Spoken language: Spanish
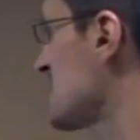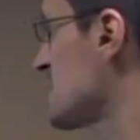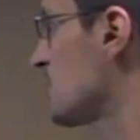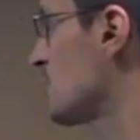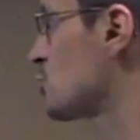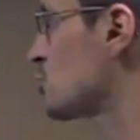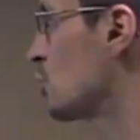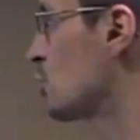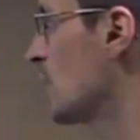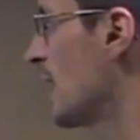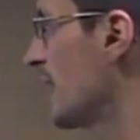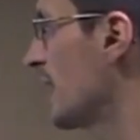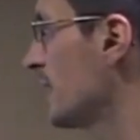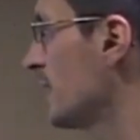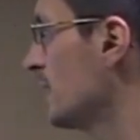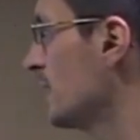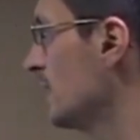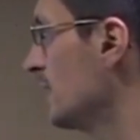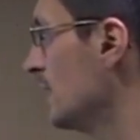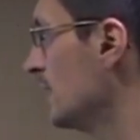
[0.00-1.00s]
masa
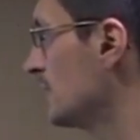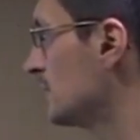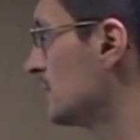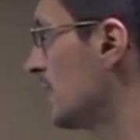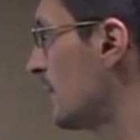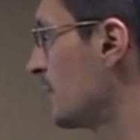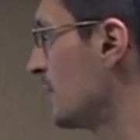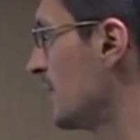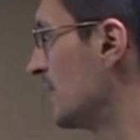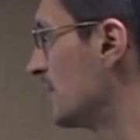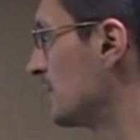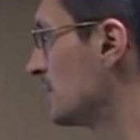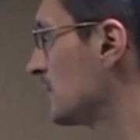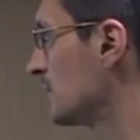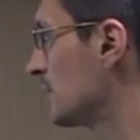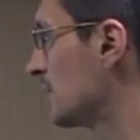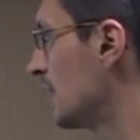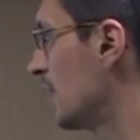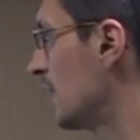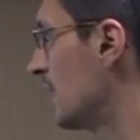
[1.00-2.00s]
muscular y
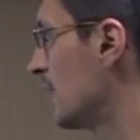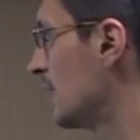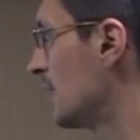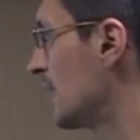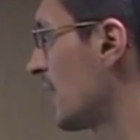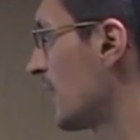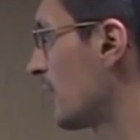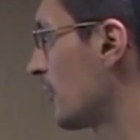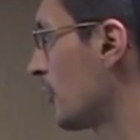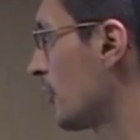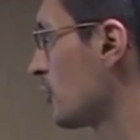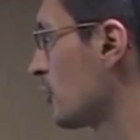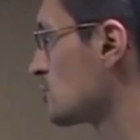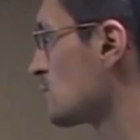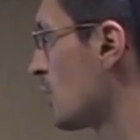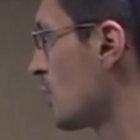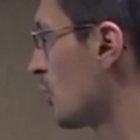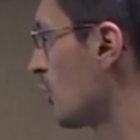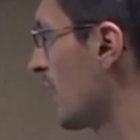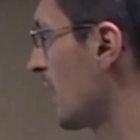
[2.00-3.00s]
también que en ejercicios
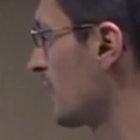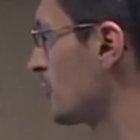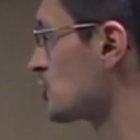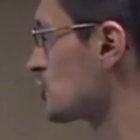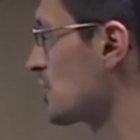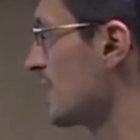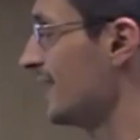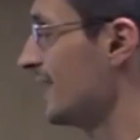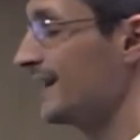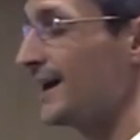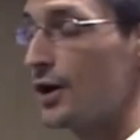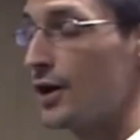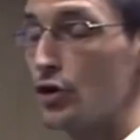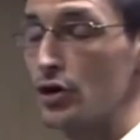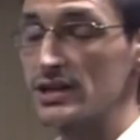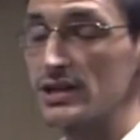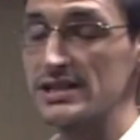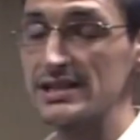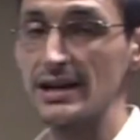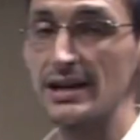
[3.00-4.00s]
prolongados en
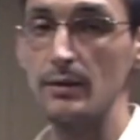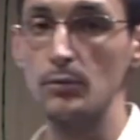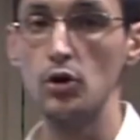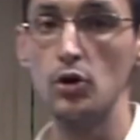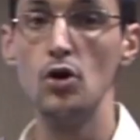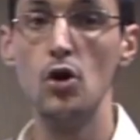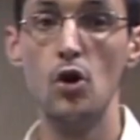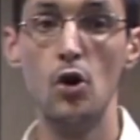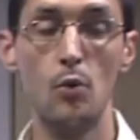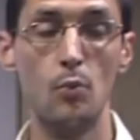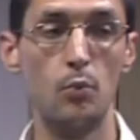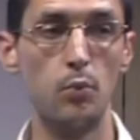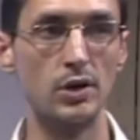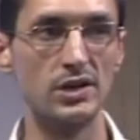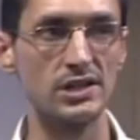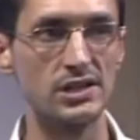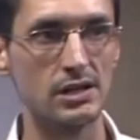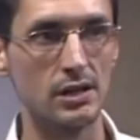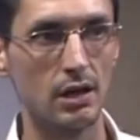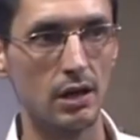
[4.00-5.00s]
calor extremo
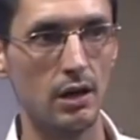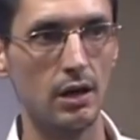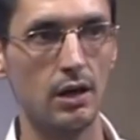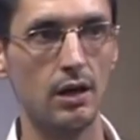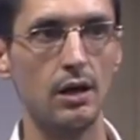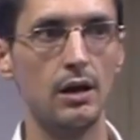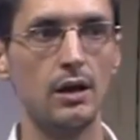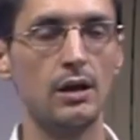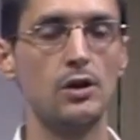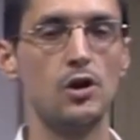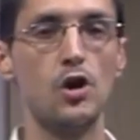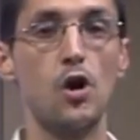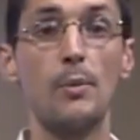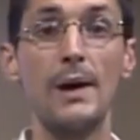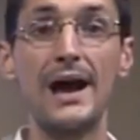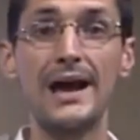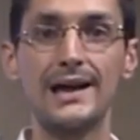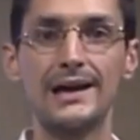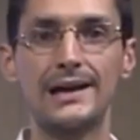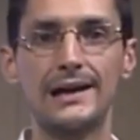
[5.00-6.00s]
pues eh,
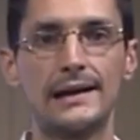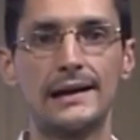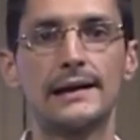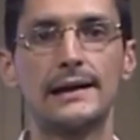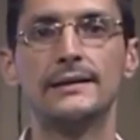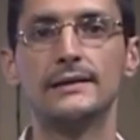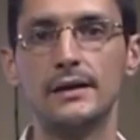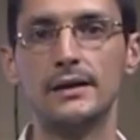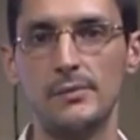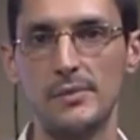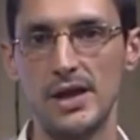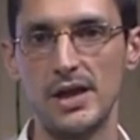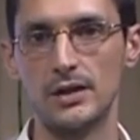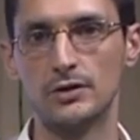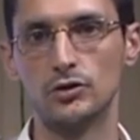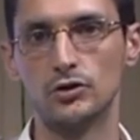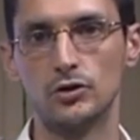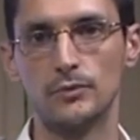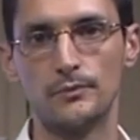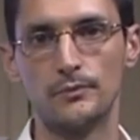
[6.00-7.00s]
no baje el
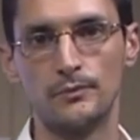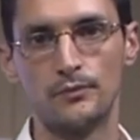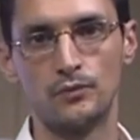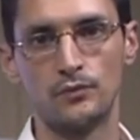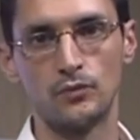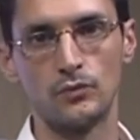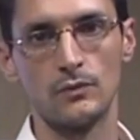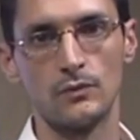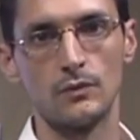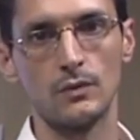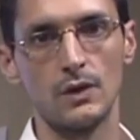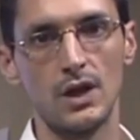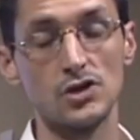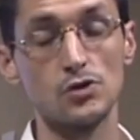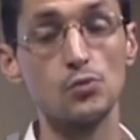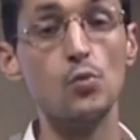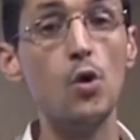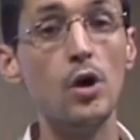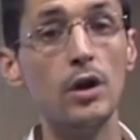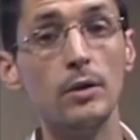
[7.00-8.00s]
rendimiento.
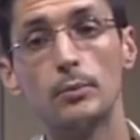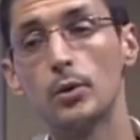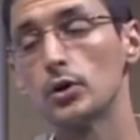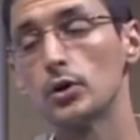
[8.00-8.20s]
Es muy